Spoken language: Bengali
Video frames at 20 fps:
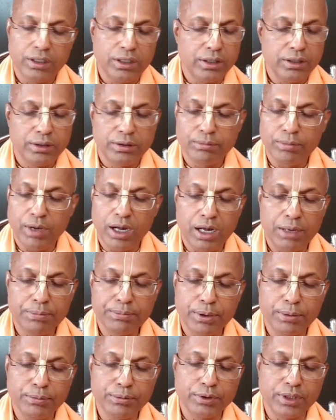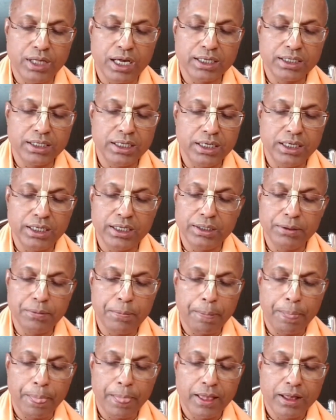মহাপ্রভু তাকে
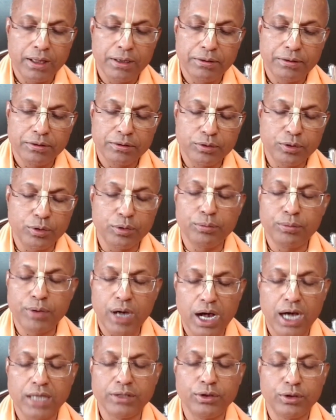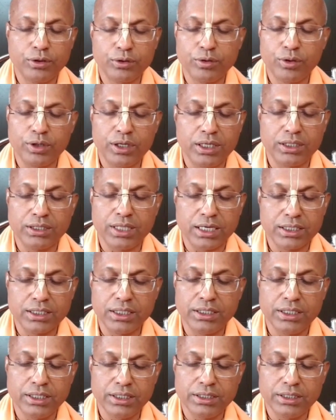খুব আদর করে তাকে